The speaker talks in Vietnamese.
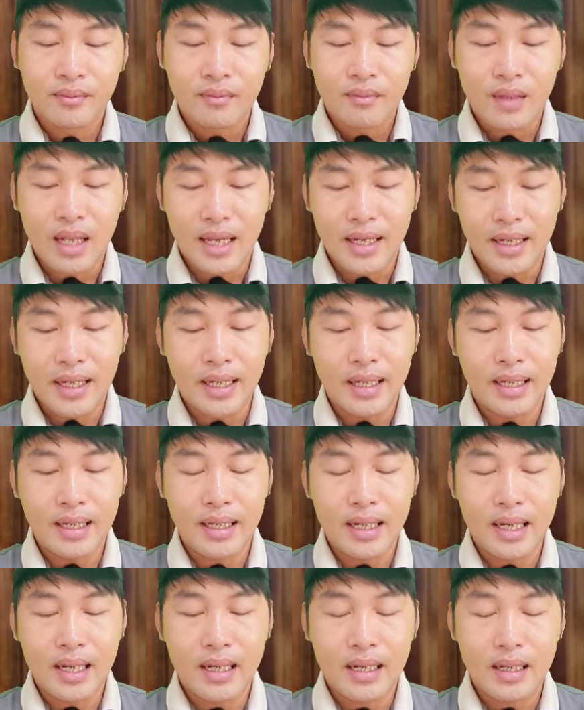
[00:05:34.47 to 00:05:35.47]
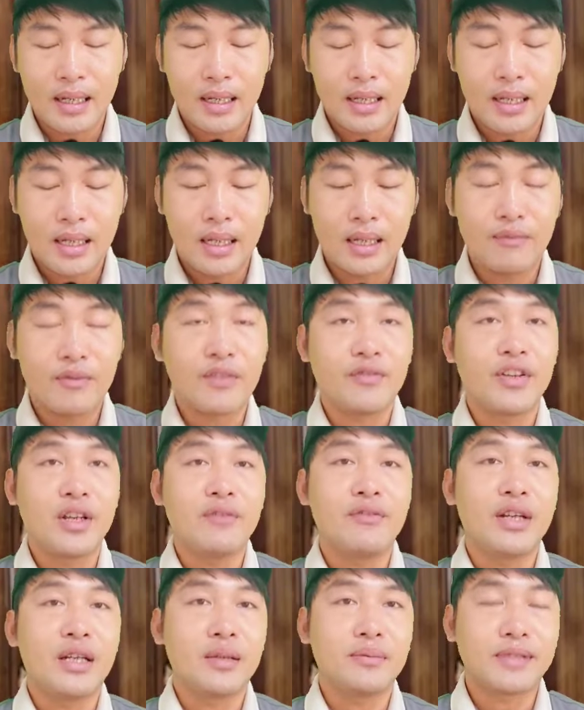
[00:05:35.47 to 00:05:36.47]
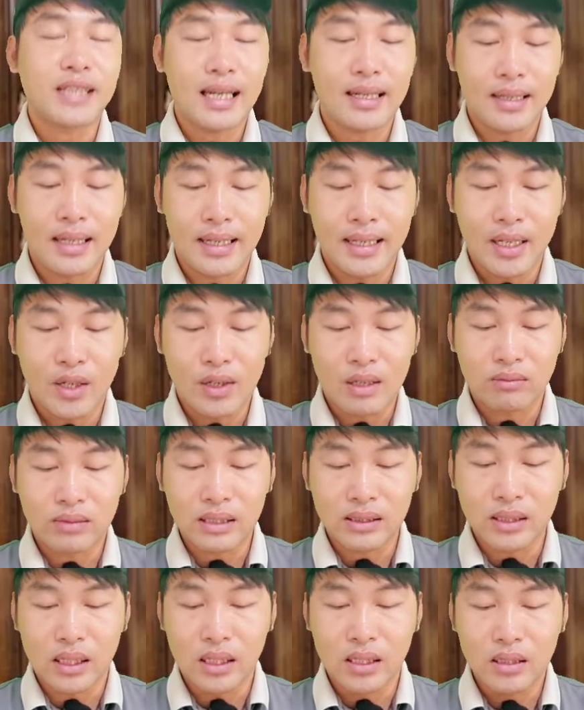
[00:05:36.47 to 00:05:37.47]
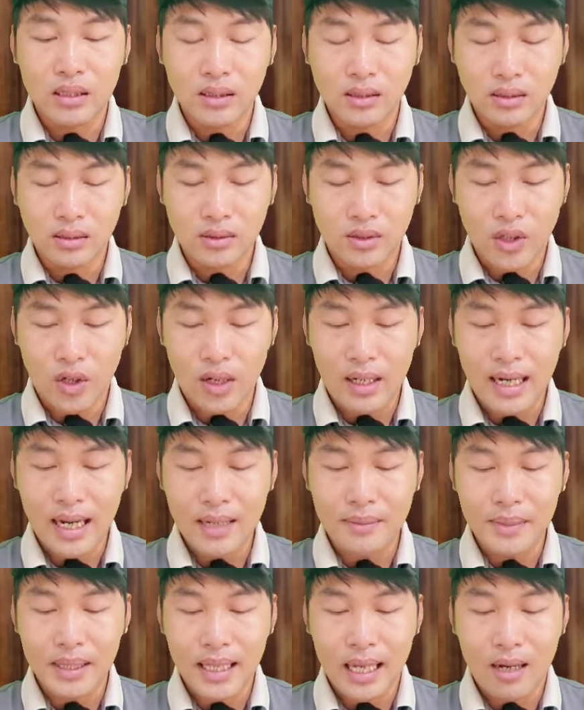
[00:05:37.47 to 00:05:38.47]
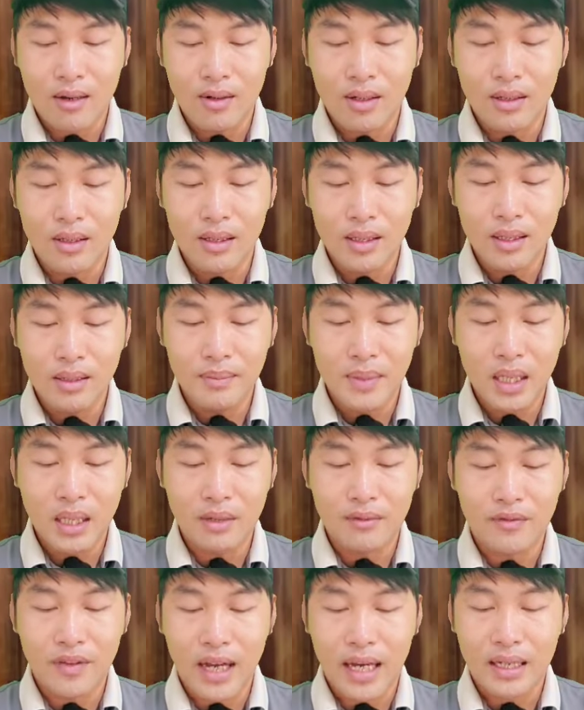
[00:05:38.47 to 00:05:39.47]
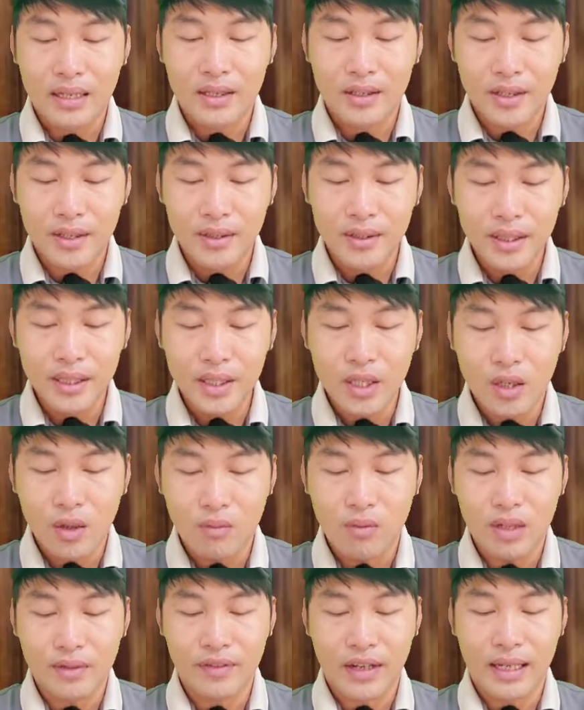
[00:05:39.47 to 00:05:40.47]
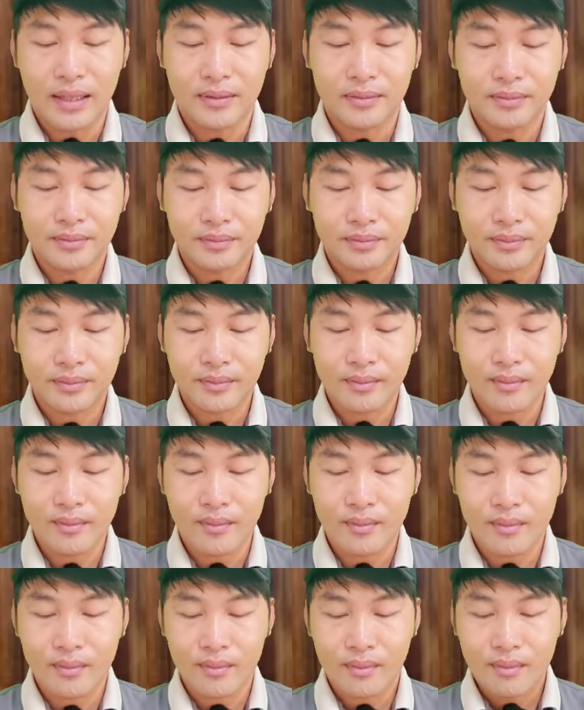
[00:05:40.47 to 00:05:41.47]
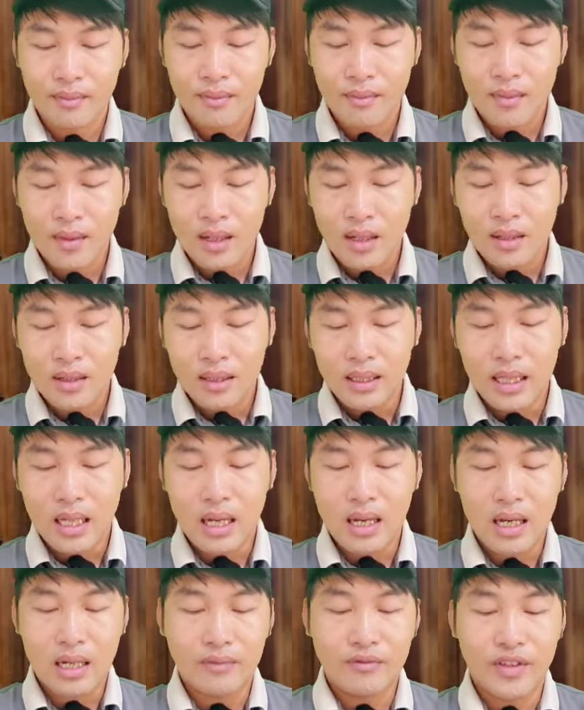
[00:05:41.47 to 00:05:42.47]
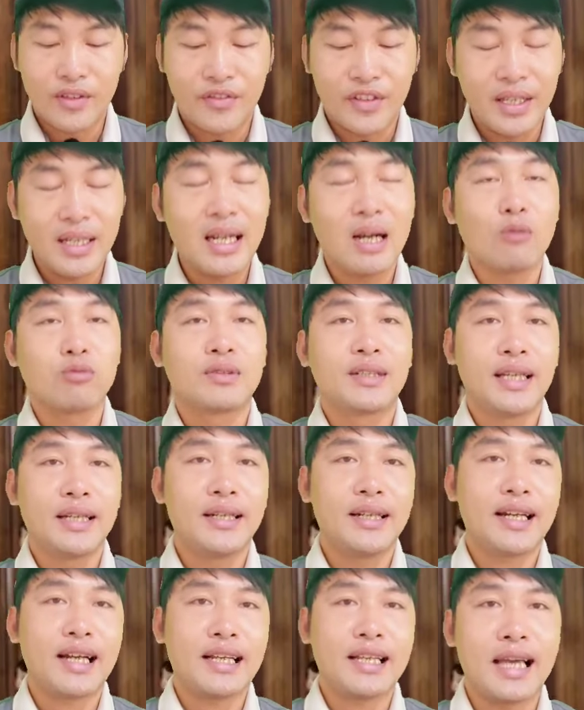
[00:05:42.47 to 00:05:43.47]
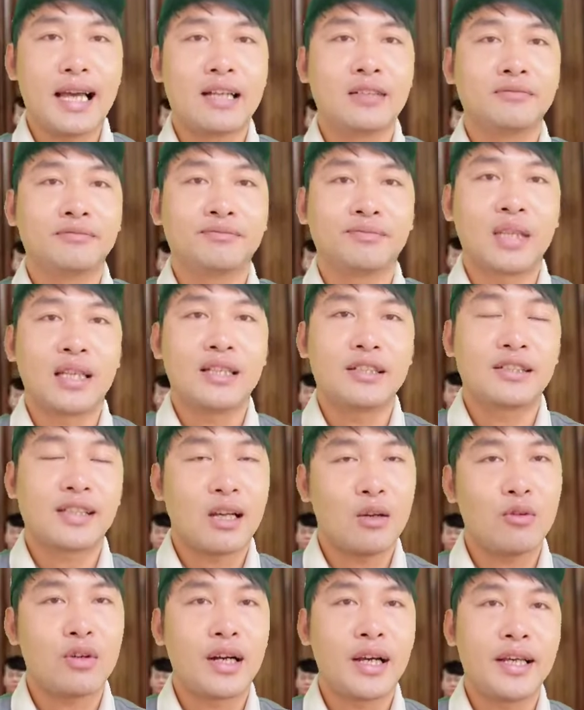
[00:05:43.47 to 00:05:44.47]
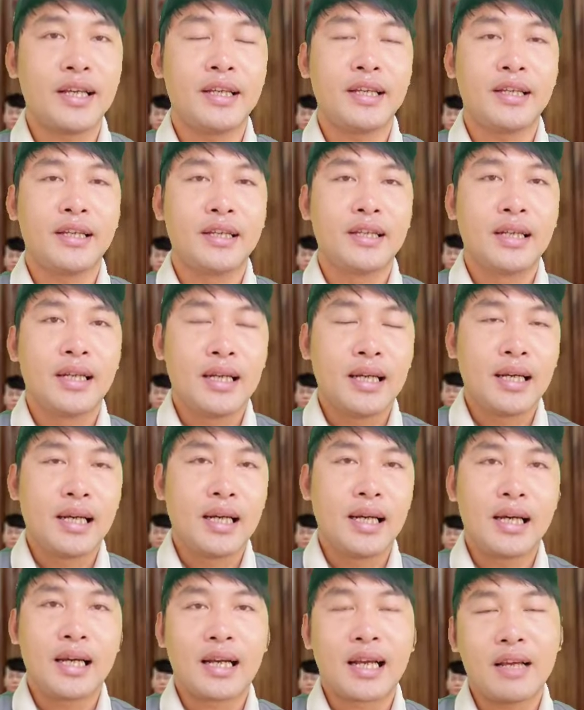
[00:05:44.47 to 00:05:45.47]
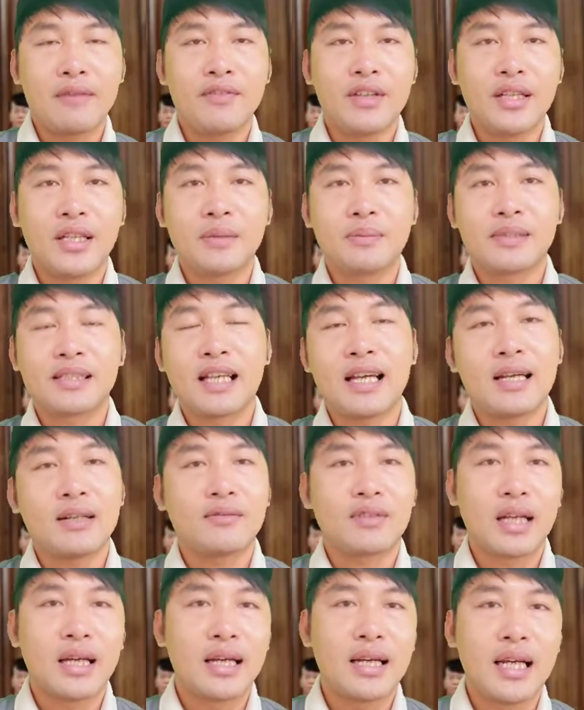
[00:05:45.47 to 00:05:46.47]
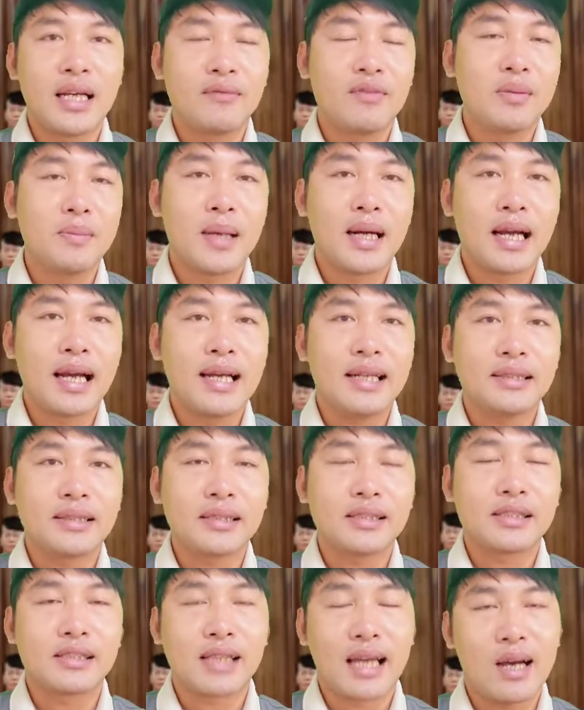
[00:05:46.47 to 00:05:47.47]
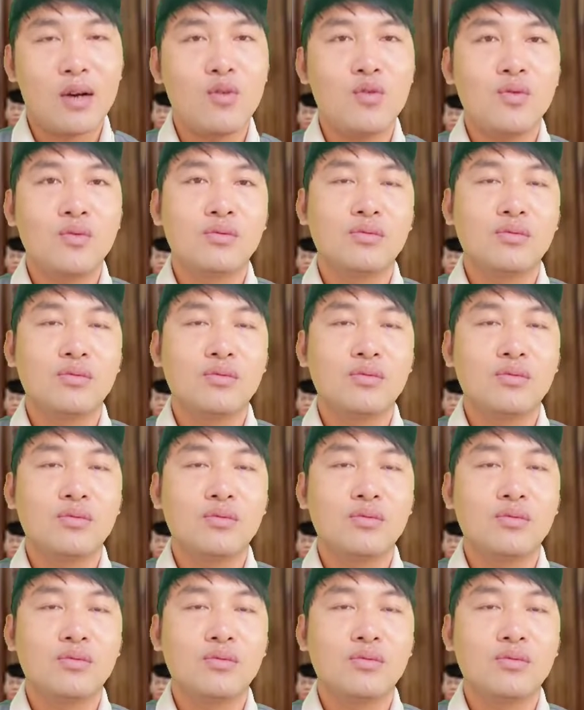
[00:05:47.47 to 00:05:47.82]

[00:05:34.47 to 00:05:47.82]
đề nghị à, à, về phía viện kiểm sát đề nghị hội đồng xét xử cho các bị cáo hưởng mức hình phạt dưới khung hình phạt. Ừ à, về phía Ngọc Trinh đó cả nhà thì sau khi à, nghe viện kiểm sát đề nghị với mức án từ 6